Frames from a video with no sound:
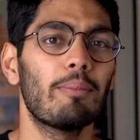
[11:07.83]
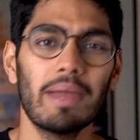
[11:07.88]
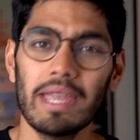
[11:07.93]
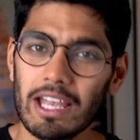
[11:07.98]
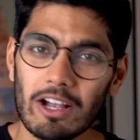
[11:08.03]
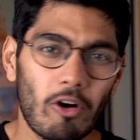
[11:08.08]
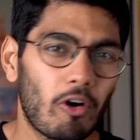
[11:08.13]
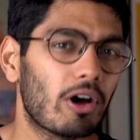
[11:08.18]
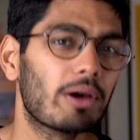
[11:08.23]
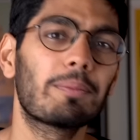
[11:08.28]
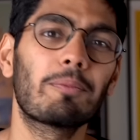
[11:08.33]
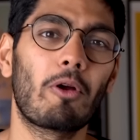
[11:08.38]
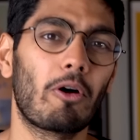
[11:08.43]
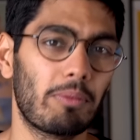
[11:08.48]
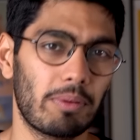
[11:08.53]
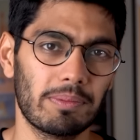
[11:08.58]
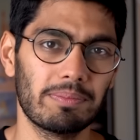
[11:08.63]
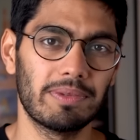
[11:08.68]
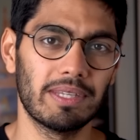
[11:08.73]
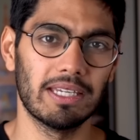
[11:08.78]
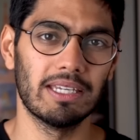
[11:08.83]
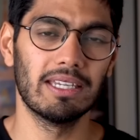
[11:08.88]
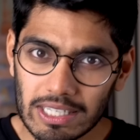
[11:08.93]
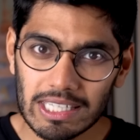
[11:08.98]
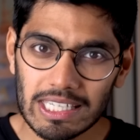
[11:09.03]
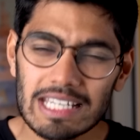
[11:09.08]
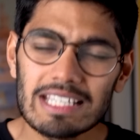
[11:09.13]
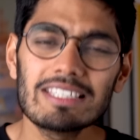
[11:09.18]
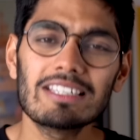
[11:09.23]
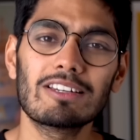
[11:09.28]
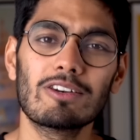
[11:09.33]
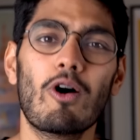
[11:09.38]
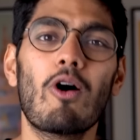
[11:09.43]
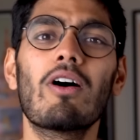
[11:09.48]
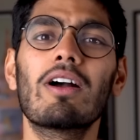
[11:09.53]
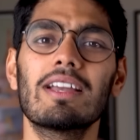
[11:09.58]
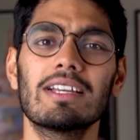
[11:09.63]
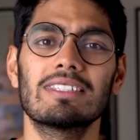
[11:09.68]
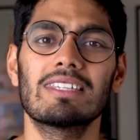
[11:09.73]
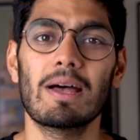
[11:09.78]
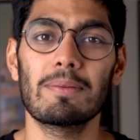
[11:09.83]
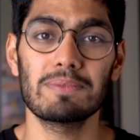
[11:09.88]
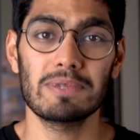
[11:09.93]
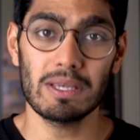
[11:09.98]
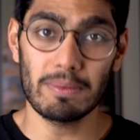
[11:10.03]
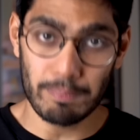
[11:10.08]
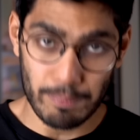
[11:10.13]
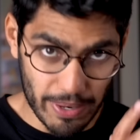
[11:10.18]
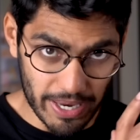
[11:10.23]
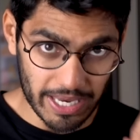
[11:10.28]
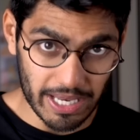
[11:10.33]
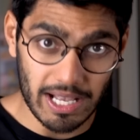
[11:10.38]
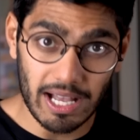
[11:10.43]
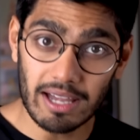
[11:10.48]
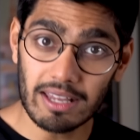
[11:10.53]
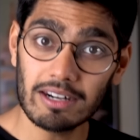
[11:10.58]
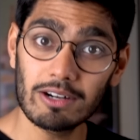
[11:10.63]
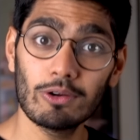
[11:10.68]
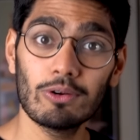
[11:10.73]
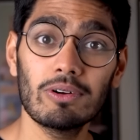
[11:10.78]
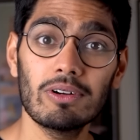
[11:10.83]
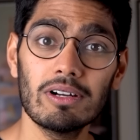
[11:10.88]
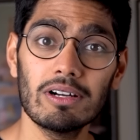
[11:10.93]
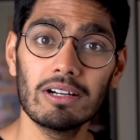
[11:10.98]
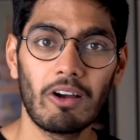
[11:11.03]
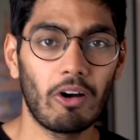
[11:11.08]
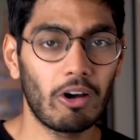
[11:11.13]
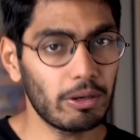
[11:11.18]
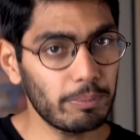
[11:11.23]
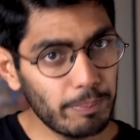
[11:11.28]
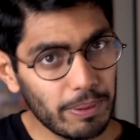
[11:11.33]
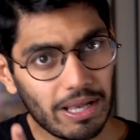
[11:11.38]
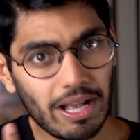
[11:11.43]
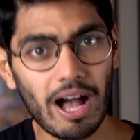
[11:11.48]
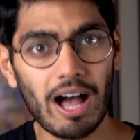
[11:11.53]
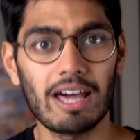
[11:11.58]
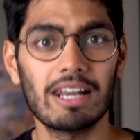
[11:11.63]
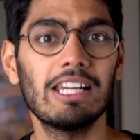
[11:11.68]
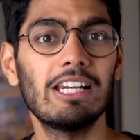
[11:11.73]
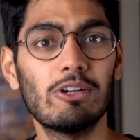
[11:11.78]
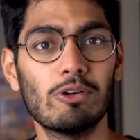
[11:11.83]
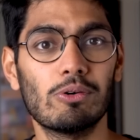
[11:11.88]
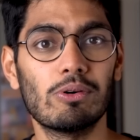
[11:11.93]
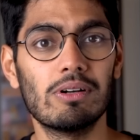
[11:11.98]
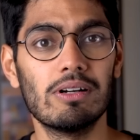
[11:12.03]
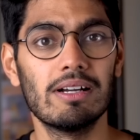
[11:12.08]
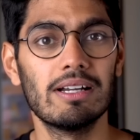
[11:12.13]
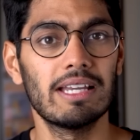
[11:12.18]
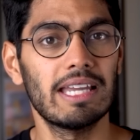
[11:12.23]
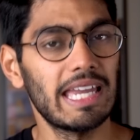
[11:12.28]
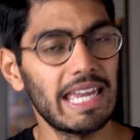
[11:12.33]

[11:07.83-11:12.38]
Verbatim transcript: में एक और प्रॉब्लम थी कि इस लॉ के हिसाब से बेघर लोग और भिखारी लोग